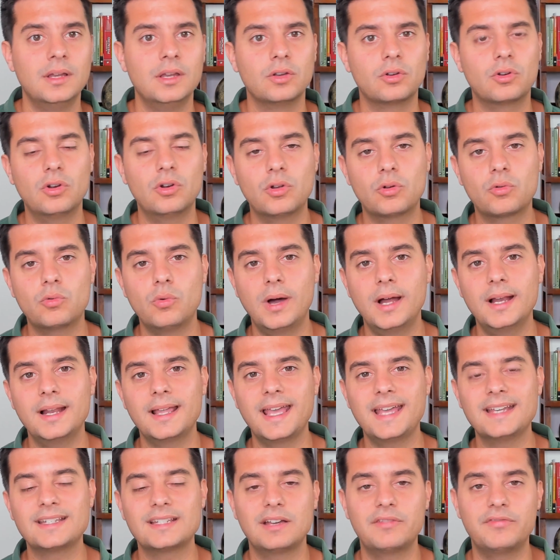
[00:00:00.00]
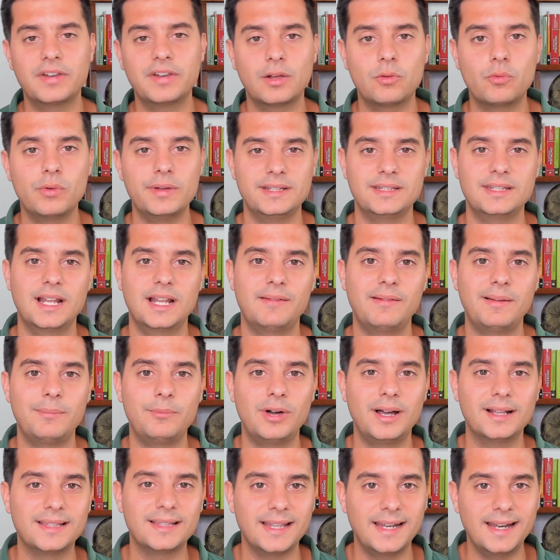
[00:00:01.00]
Con lo cual, esa frecuencia la
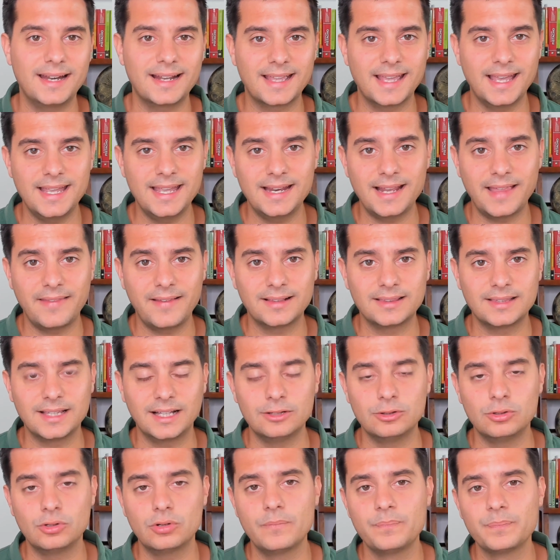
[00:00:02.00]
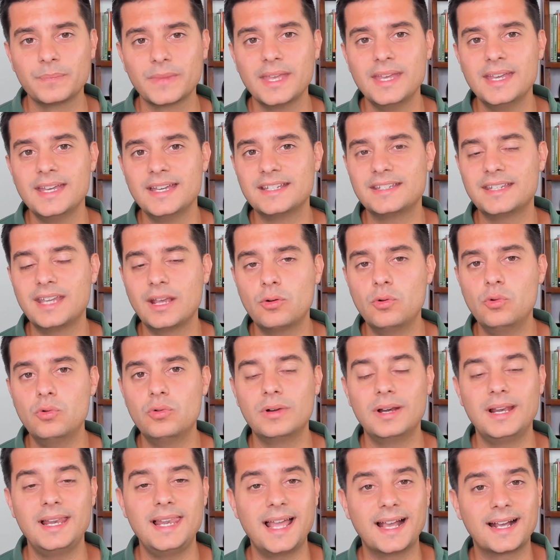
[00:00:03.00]
vamos a tener que ir adaptando
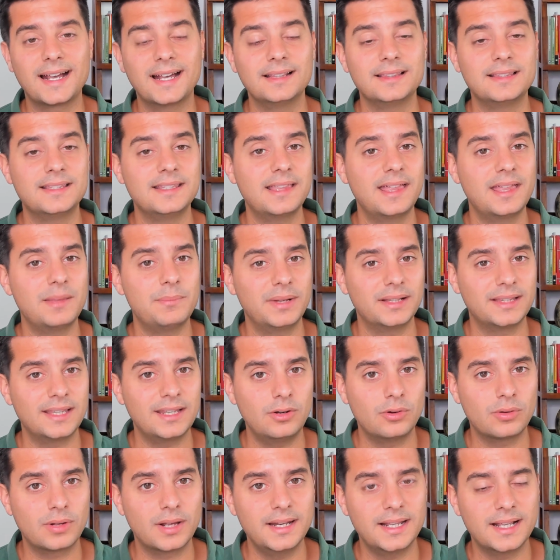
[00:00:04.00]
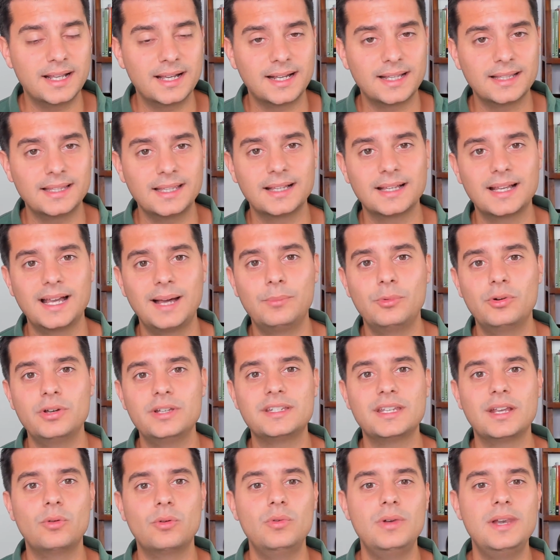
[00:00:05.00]
según la cantidad de materia orgánica que tengamos
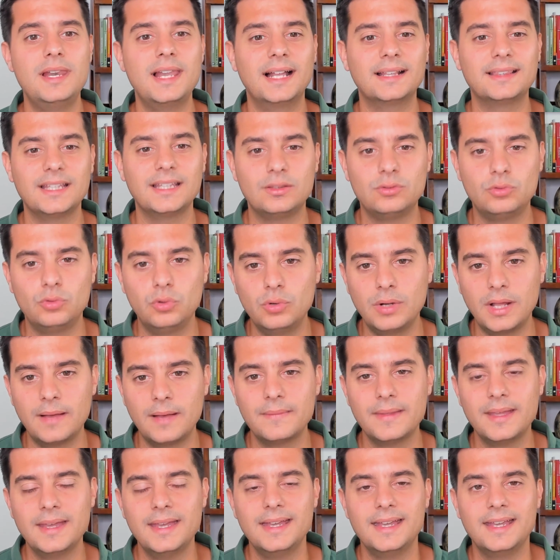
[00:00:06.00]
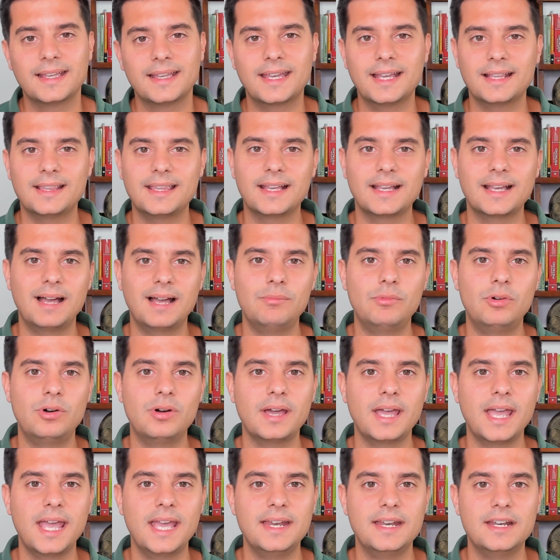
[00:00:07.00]
y según la textura que
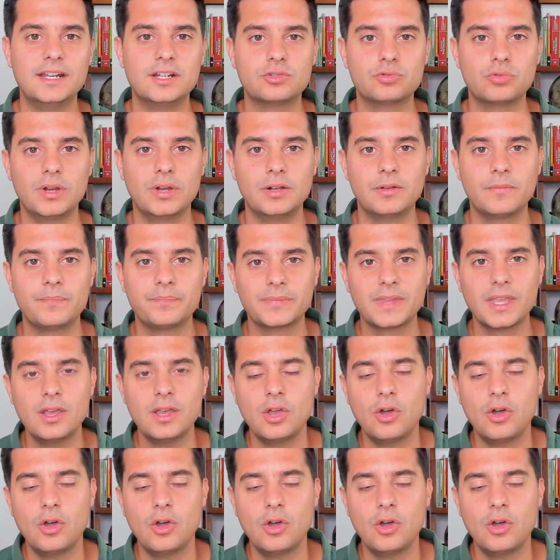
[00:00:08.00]
tengamos en el suelo.